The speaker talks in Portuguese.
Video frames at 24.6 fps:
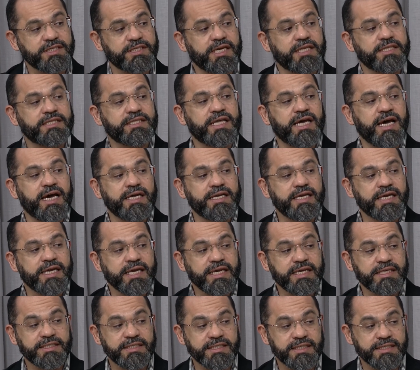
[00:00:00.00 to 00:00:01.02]
etária.
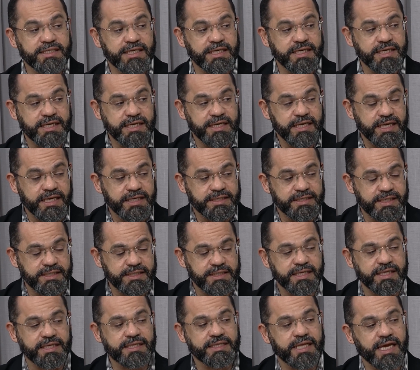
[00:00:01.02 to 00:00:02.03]
Existem crianças
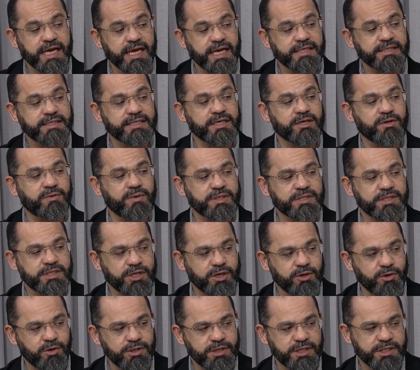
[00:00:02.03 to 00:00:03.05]
que nascem com a
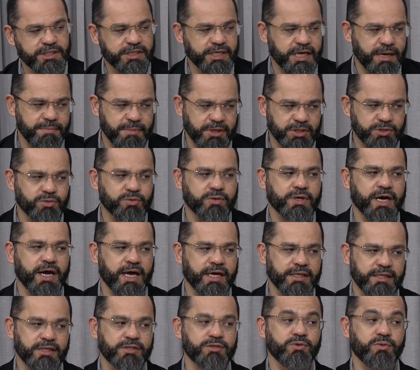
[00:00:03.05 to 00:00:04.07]
tireoide já
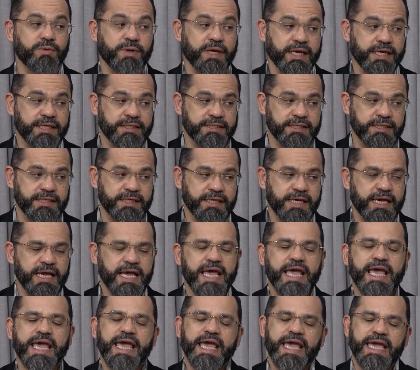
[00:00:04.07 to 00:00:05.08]
machucada, doente,
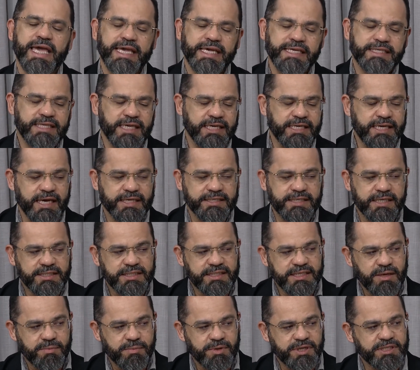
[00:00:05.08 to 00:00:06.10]
e, a gente
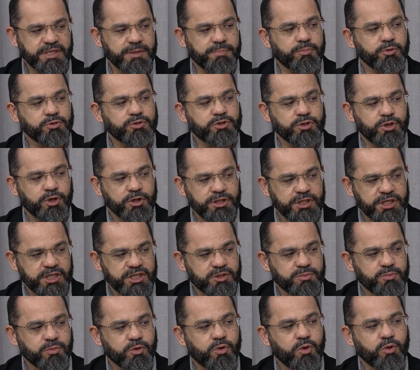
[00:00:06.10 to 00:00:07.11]
chama isso de
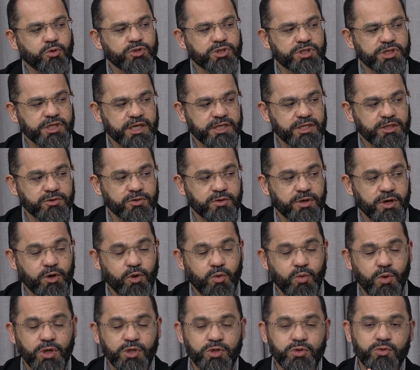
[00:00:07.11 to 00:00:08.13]
hipotireoidismo congênito.
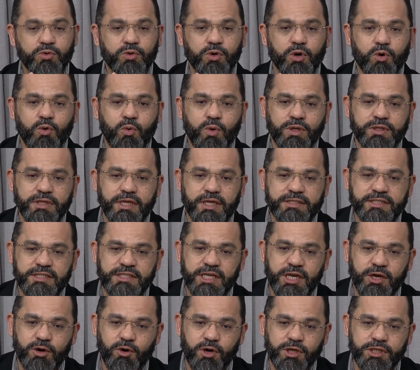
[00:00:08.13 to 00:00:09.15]
Quando, quando a
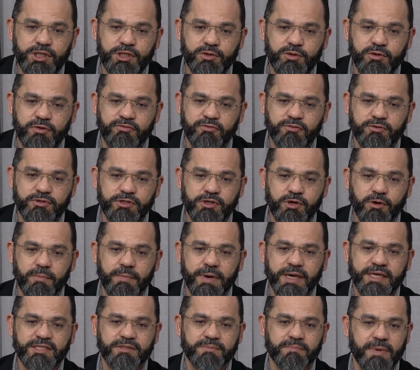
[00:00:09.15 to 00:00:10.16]
tireoide tem uma função
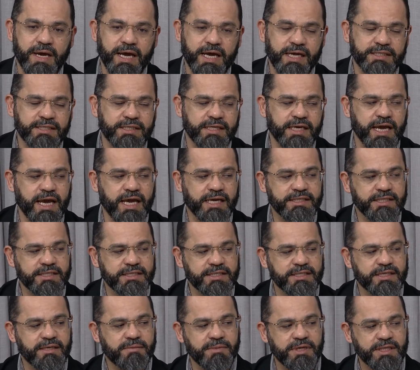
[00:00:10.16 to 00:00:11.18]
mais baixa, a
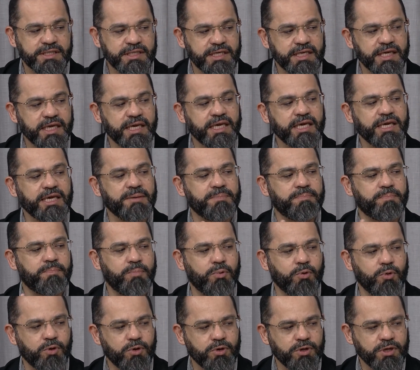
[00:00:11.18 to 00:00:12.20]
gente chama de
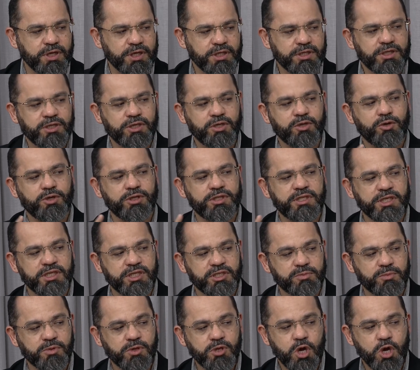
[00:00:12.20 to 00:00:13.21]

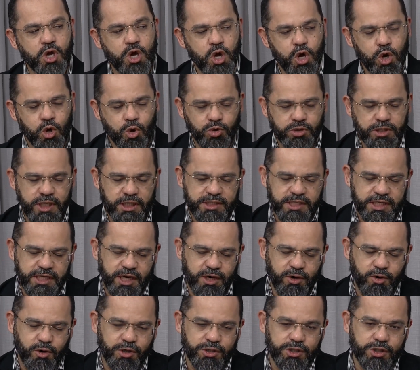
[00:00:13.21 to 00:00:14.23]
hipotireoidismo. Quando a
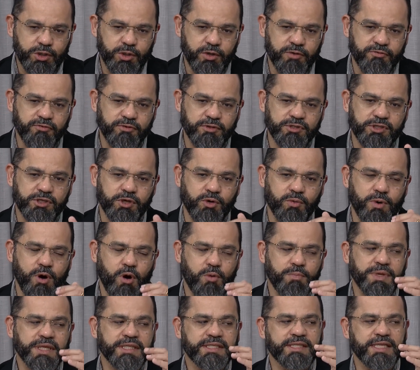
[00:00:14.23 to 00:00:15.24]
tireoide tem uma função
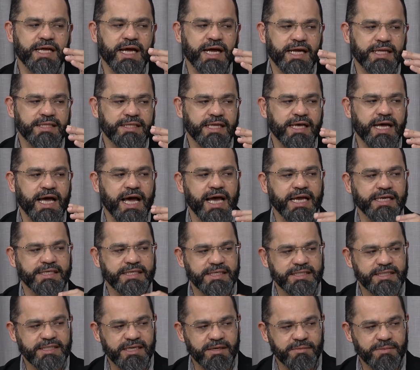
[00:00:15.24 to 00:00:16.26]
aumentada, a
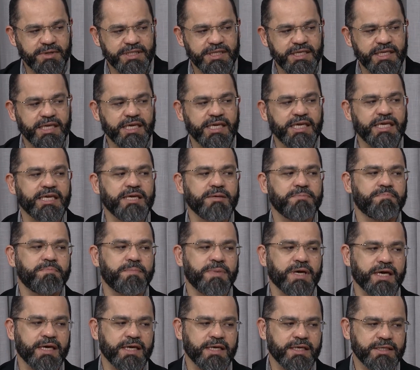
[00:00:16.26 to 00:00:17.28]
gente chama de
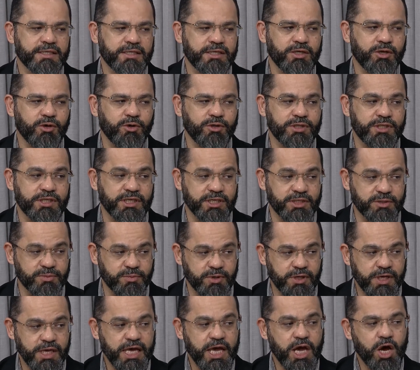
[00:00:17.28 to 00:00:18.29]

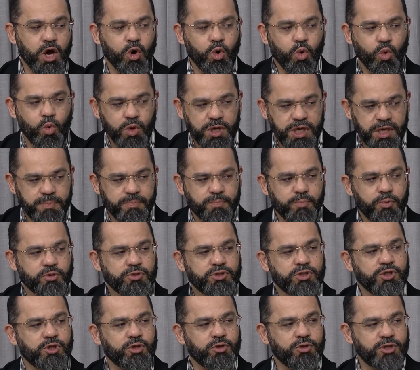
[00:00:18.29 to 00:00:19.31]
hipertireoidismo. O
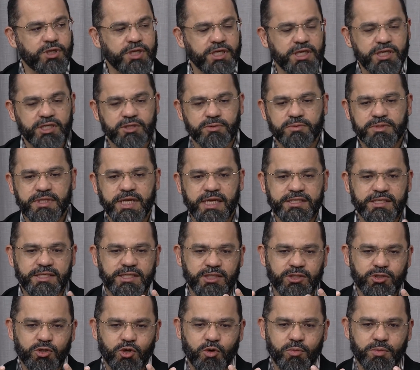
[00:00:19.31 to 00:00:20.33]
hipotireoidismo dá
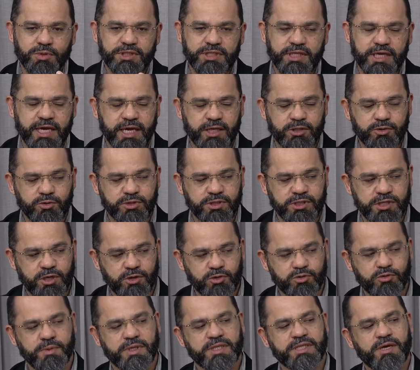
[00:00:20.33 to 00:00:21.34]
sintomas de
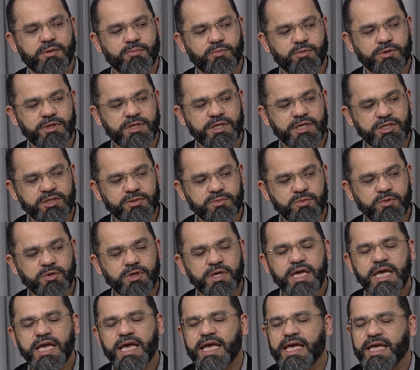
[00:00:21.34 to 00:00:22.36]
redução do metabolismo,
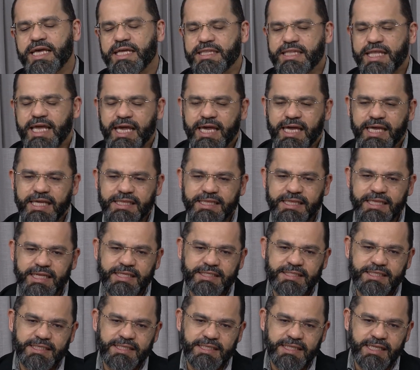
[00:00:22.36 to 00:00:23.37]
é,
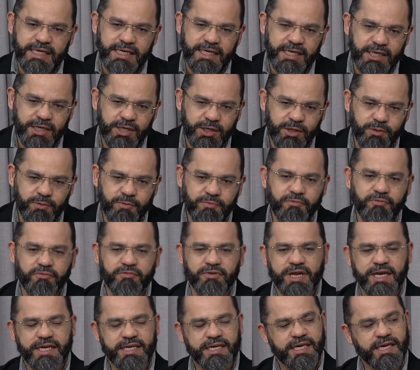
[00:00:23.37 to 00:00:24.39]
lentidão,
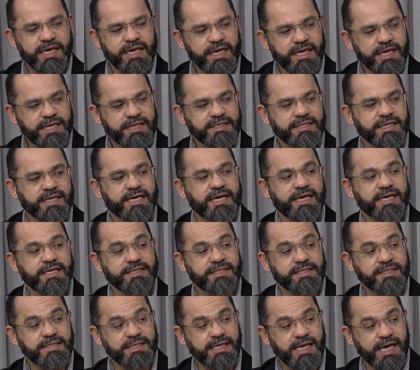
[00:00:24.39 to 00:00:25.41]
fraqueza,
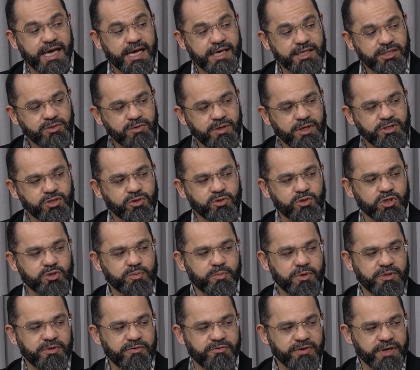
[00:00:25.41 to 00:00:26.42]
cansaço, as unhas
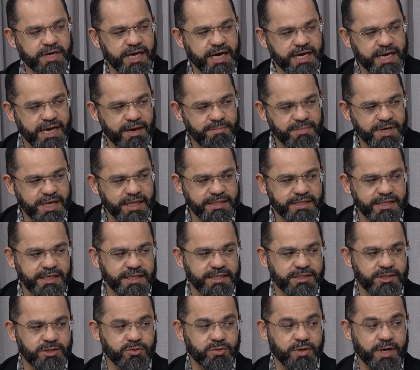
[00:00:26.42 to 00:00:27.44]
podem ficar
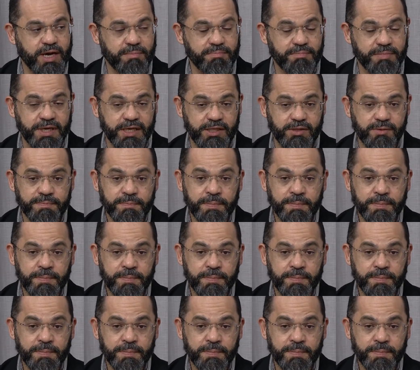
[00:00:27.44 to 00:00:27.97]
quebradiças, o cabelo.